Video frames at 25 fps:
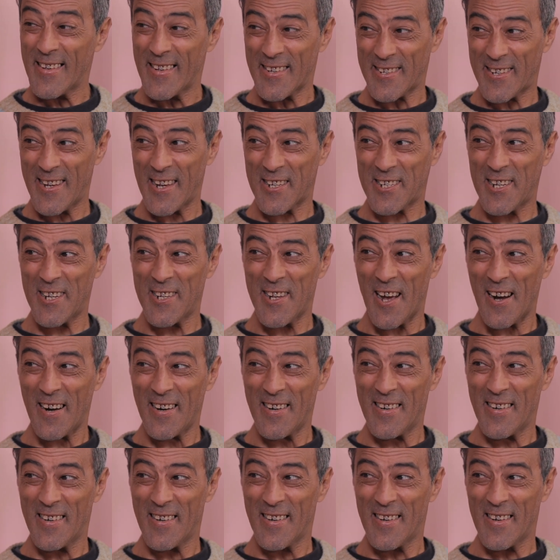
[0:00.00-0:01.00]
ساسية
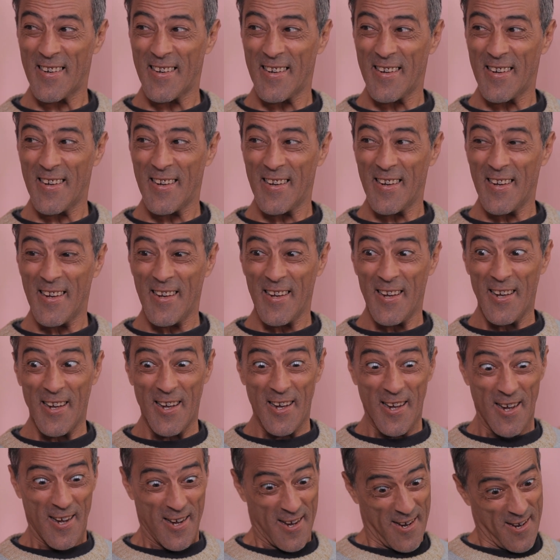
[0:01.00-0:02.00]
اها
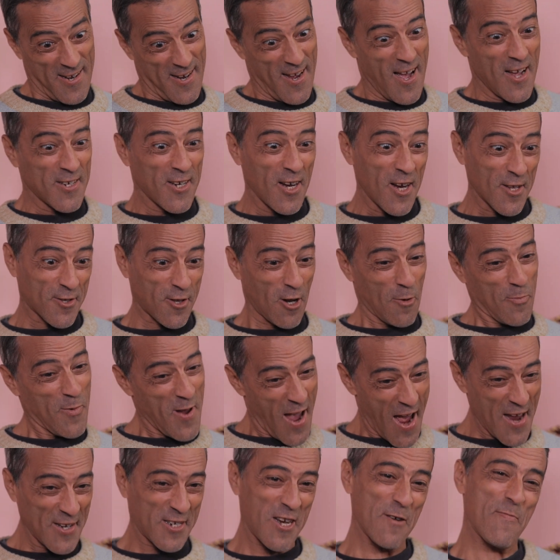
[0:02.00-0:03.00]
الحاجه اللي
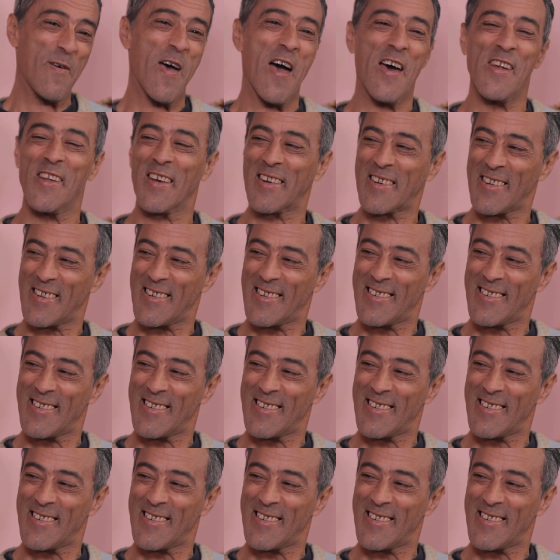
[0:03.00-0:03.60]
طلبيها نجيبها لك